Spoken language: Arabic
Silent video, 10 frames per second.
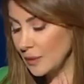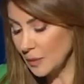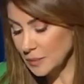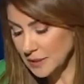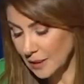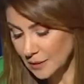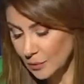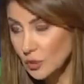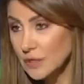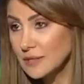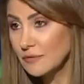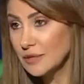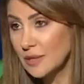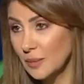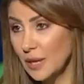ما انا برايي اذا
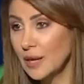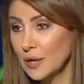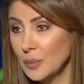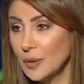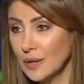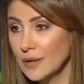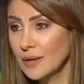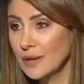بيستخدمون انت رحتي على